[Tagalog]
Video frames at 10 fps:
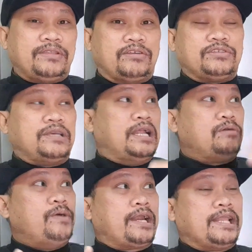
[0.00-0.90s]
Tapos,
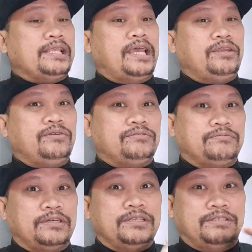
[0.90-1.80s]
gagawa relleno
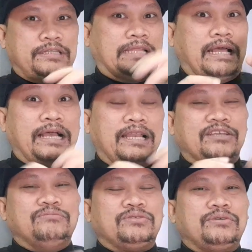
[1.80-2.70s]

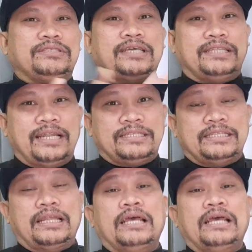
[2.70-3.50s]
tatanggalin yung buto, etc. etc.